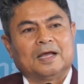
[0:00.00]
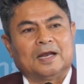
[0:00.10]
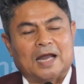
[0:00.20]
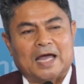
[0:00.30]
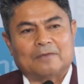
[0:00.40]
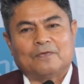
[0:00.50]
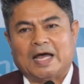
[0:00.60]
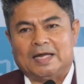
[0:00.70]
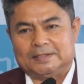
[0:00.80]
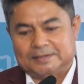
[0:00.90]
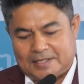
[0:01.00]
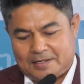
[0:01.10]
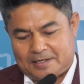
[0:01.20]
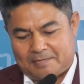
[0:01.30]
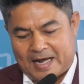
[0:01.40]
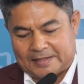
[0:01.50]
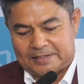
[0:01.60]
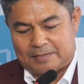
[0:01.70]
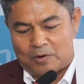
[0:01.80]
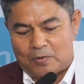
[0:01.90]
หลายฝ่ายหรือสื่อบางสื่อ
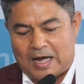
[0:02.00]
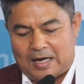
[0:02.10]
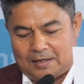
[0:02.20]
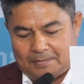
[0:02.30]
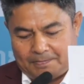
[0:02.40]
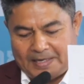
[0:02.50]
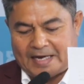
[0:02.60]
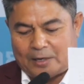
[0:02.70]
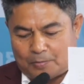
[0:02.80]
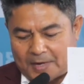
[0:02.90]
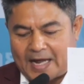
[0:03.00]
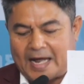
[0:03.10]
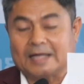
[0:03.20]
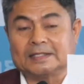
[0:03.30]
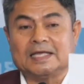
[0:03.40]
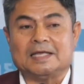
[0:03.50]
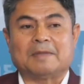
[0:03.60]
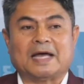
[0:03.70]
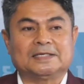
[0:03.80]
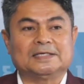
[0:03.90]
บอกว่า เป็นอารมณ์ค้างที่มา
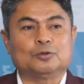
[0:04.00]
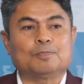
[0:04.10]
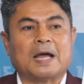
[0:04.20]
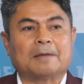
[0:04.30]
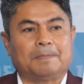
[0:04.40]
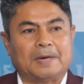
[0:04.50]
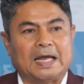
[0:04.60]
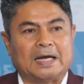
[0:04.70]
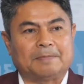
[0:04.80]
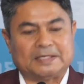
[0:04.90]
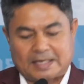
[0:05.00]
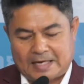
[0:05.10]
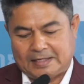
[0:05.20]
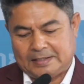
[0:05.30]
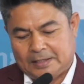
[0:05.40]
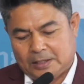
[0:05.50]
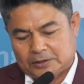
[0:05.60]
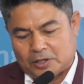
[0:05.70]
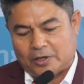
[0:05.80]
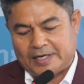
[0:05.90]
ยื่นยุบพักพลังประชารัฐ
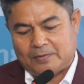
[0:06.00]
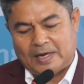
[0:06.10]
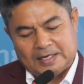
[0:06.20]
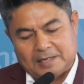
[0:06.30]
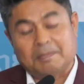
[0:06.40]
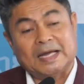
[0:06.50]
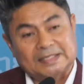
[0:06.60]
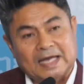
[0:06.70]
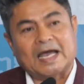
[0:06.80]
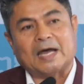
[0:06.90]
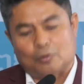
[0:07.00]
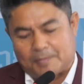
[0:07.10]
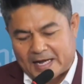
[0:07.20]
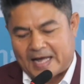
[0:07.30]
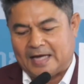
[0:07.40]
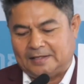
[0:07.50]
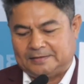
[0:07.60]
ต้องเรียนว่าหนึ่งไม่ใช่อารมณ์ค้าง